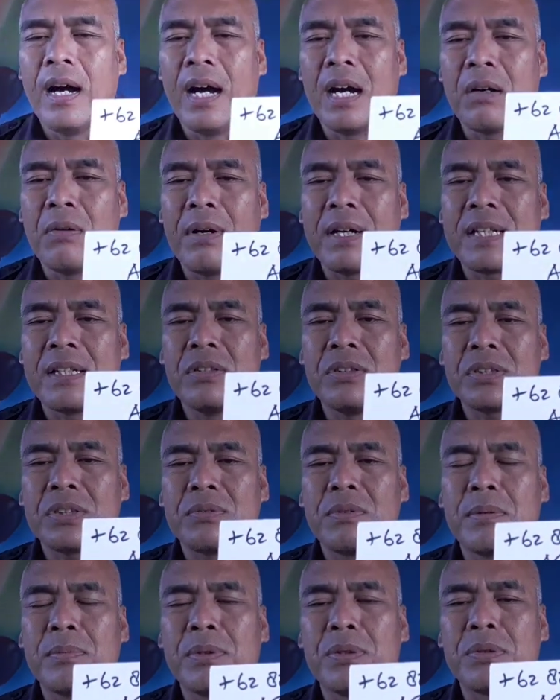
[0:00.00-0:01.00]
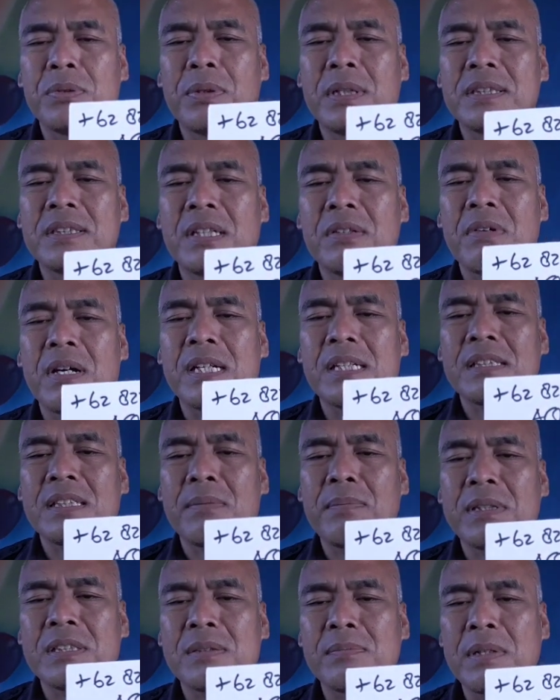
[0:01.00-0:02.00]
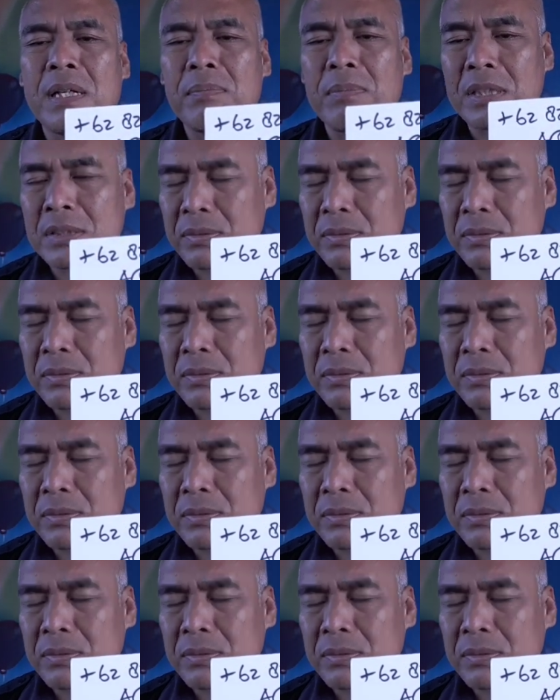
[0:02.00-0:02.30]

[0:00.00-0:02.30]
Aquarius 22 Januari sampai 19